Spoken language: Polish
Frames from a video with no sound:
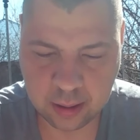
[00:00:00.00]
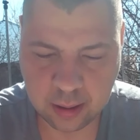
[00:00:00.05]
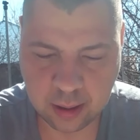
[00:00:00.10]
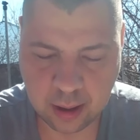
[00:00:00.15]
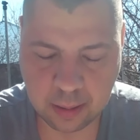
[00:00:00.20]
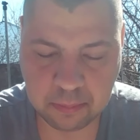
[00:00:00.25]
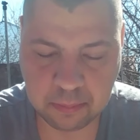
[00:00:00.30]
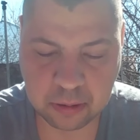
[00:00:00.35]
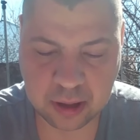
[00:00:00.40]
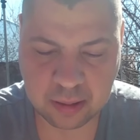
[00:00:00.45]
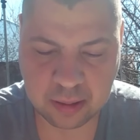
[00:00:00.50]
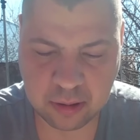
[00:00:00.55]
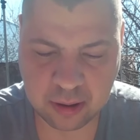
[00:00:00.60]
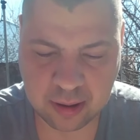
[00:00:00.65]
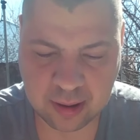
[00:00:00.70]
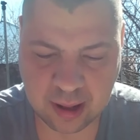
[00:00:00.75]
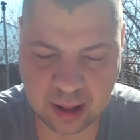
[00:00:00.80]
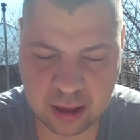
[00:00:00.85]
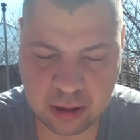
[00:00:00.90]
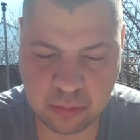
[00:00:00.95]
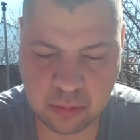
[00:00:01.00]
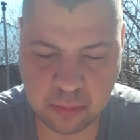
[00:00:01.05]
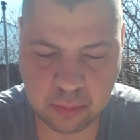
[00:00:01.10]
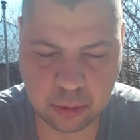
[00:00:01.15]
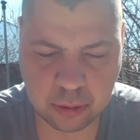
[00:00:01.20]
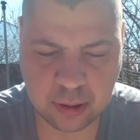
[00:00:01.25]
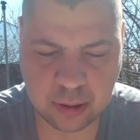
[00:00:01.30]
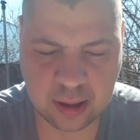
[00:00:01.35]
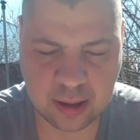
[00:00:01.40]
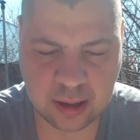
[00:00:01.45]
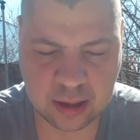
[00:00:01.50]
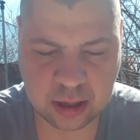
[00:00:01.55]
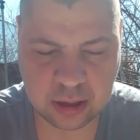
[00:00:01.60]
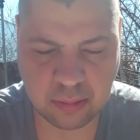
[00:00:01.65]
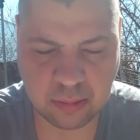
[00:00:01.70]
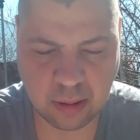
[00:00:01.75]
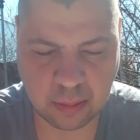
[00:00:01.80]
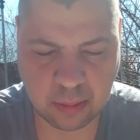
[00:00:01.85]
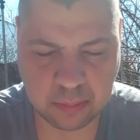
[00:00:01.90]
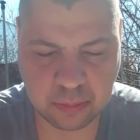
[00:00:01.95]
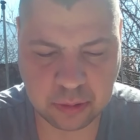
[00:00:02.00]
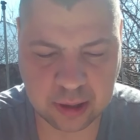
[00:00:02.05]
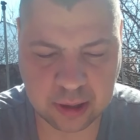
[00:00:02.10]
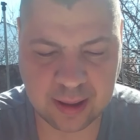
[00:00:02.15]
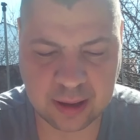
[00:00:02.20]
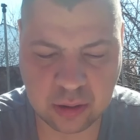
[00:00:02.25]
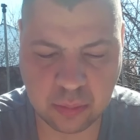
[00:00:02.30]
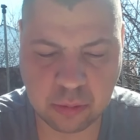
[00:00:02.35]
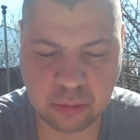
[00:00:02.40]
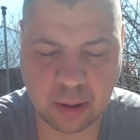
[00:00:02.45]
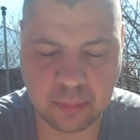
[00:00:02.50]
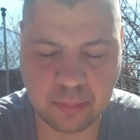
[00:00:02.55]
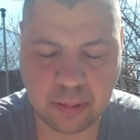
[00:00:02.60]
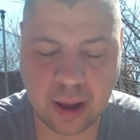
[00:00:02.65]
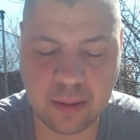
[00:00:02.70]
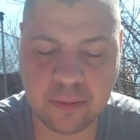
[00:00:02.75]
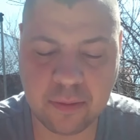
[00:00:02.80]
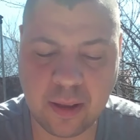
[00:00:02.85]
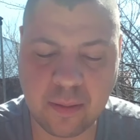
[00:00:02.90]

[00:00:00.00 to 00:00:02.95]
A potem dostaliśmy budę i trzeba przyznać, że był naprawdę